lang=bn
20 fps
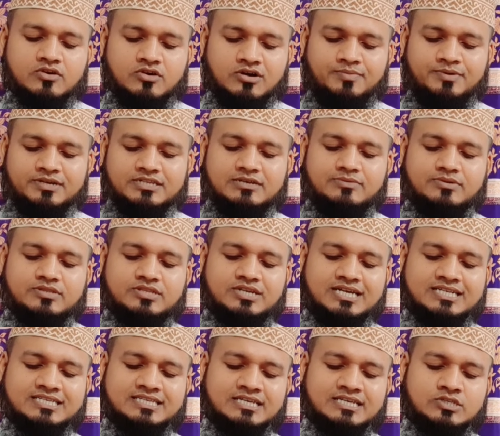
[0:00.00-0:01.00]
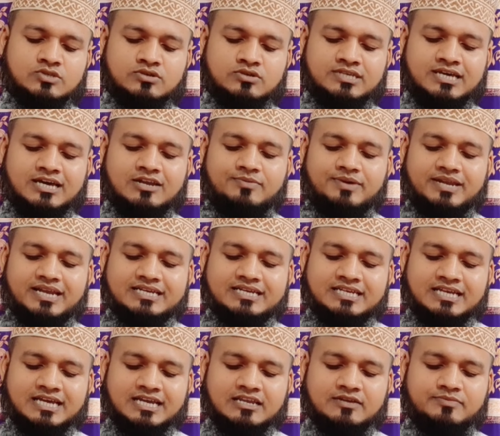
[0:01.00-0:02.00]
অপর বন্ধুরা আজকে সৌদি আরবের এক
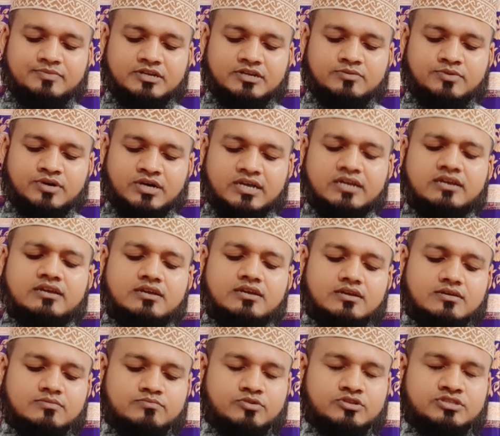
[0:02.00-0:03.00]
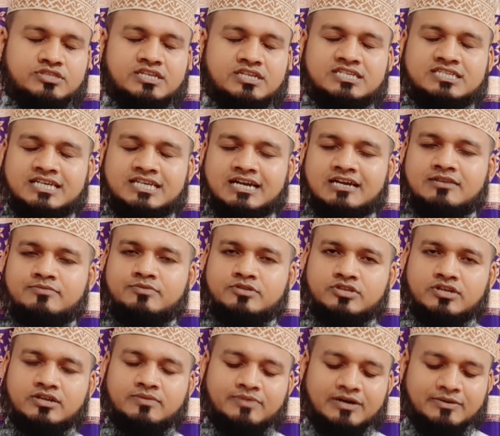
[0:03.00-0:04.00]
রিয়ালের বিনিময়ে বত্রিশ টাকার
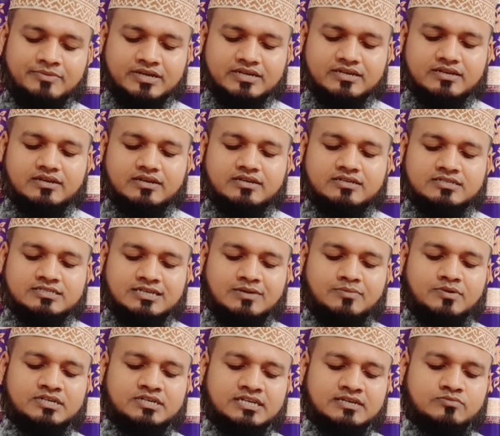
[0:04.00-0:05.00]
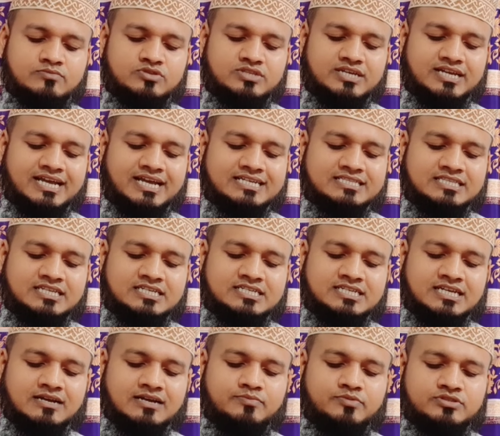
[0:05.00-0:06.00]
ভিতরে পাবেন যেমন ঠিকমতো একত্রিশ
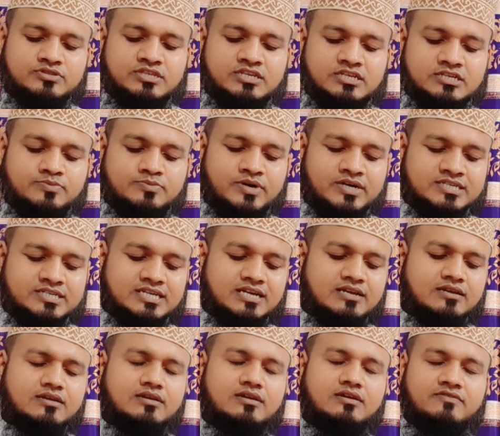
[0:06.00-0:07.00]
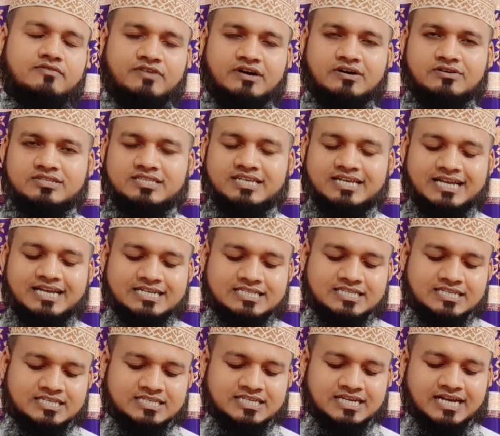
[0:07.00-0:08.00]
টাকা বত্রিশ পয়সা ফাউরি থেকে
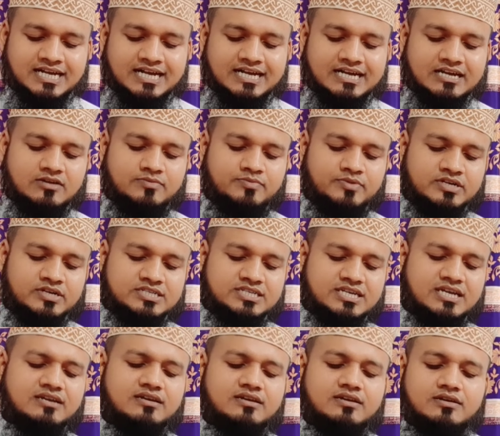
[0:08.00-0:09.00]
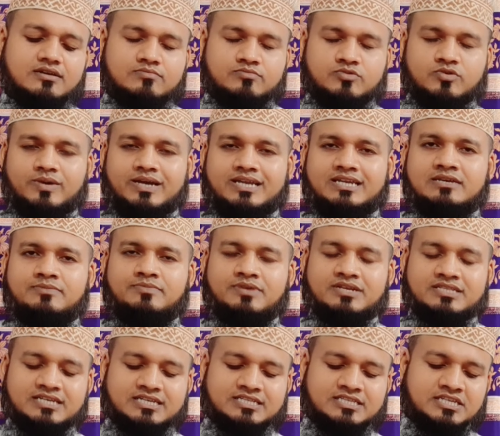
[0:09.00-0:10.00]
একত্রিশ টাকা এগারো পয়সা মোবাইল
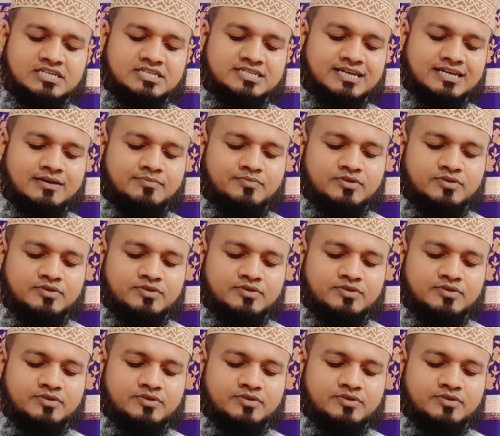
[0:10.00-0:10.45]
ইপে থেকে তিরিশ টাকা